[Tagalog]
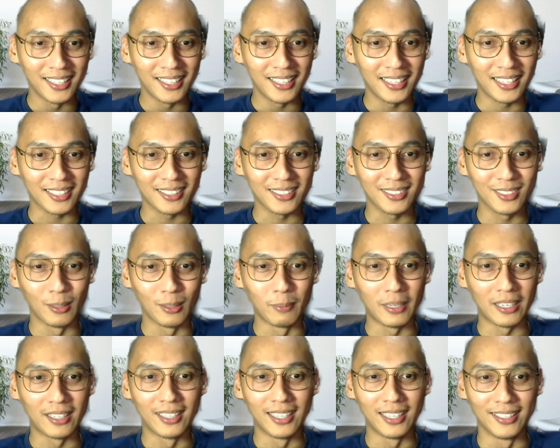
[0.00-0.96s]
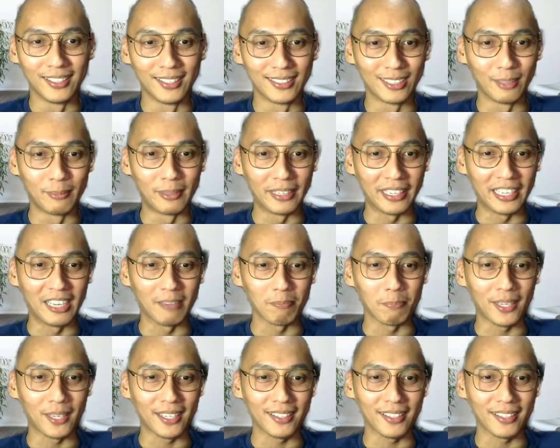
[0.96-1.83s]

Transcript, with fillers: Like, sobrang ano, sobrang epic